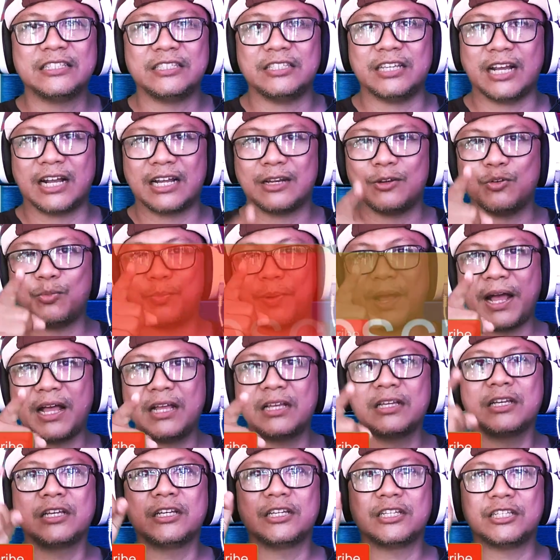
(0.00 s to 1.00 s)
Jangan lupa
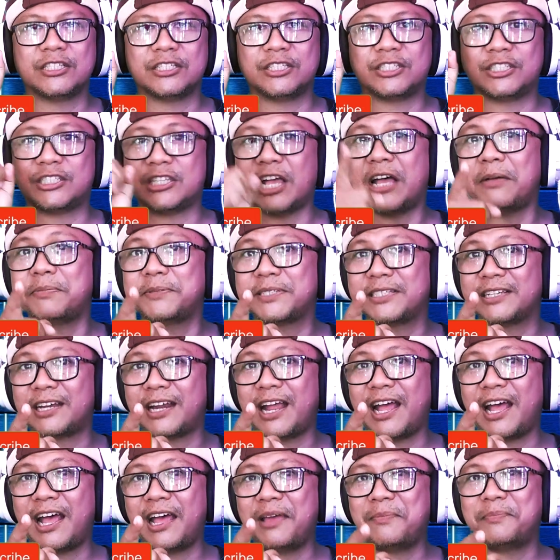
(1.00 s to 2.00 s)

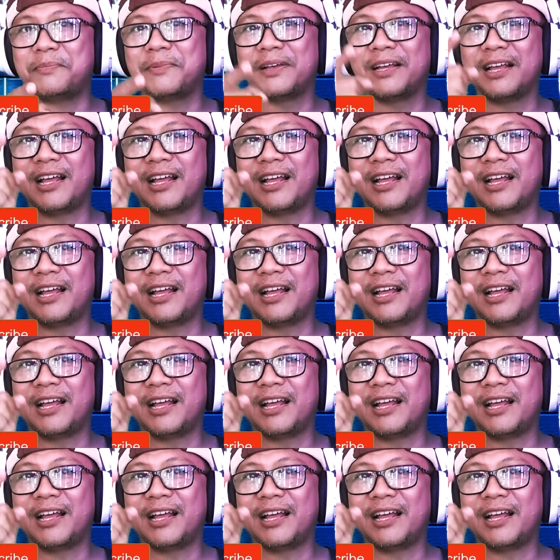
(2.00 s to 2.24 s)
subscribe,